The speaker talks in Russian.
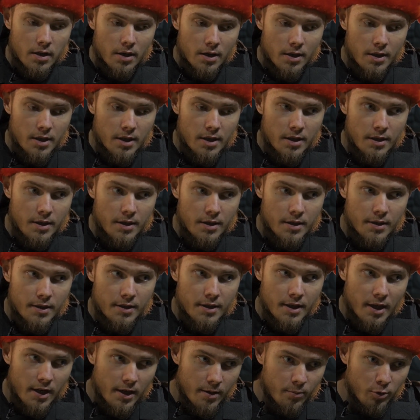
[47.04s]
Э,
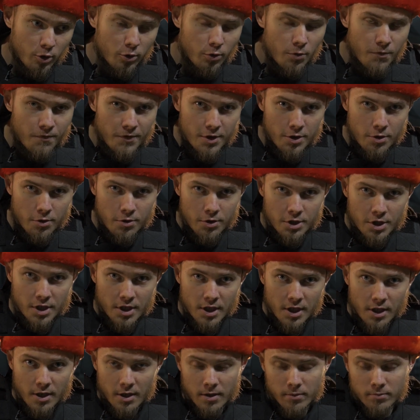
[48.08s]
я работаю
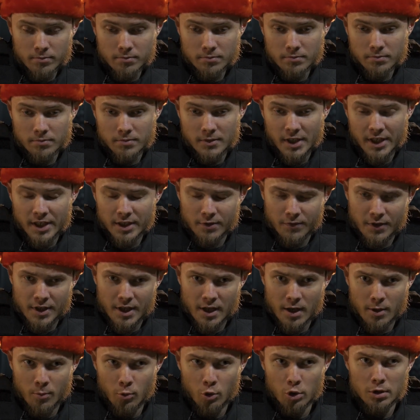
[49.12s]
видеоинженером, до
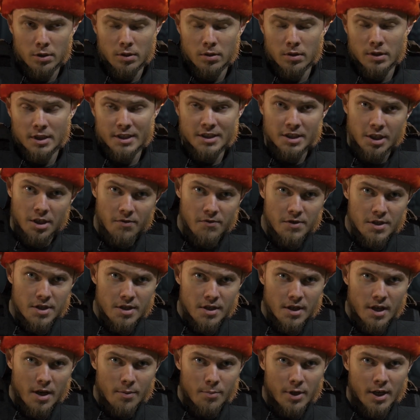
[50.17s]
этого я работал на
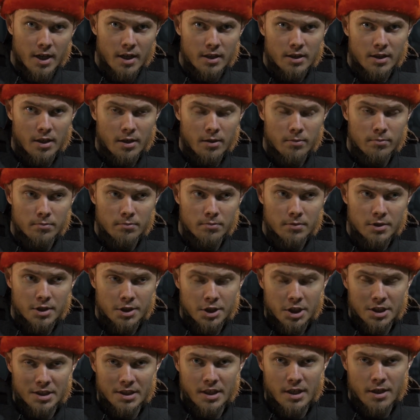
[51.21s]
телевидении оператором,
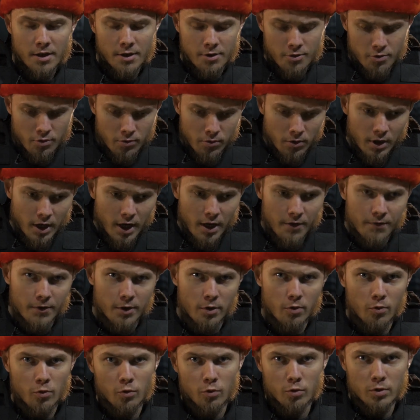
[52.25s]
сейчас я рисую
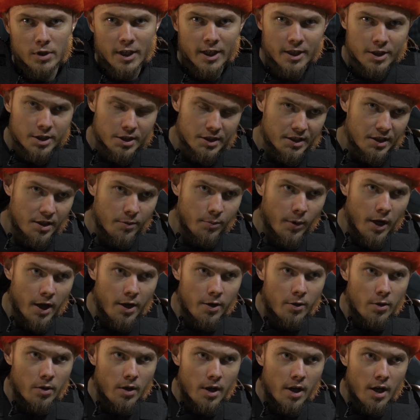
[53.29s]
графику, также
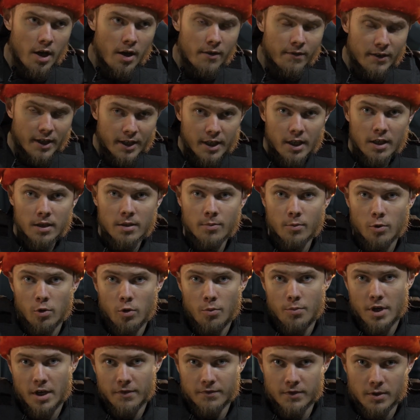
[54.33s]
снимаю в хоккейном
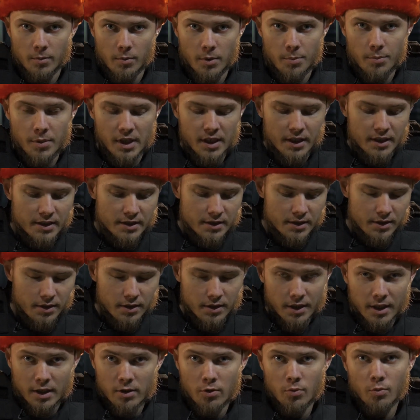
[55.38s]
клубе
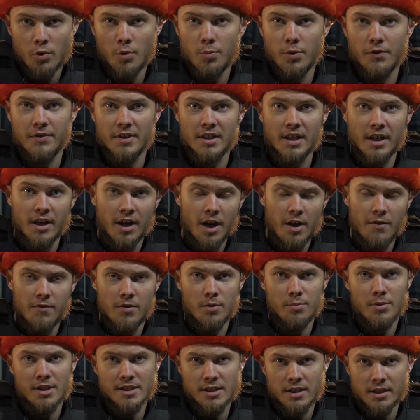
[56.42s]
«Автомобилист». Я думаю, по
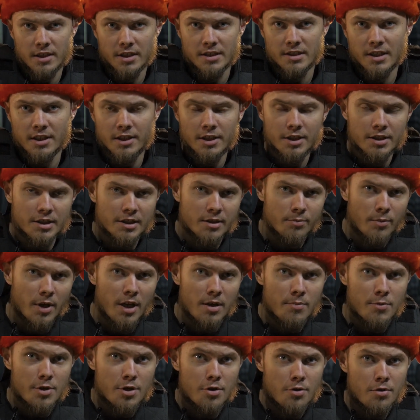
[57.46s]
фотографиям, если ты следишь за
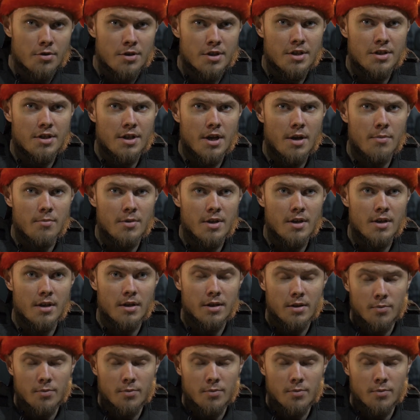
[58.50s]
моими соцсетями,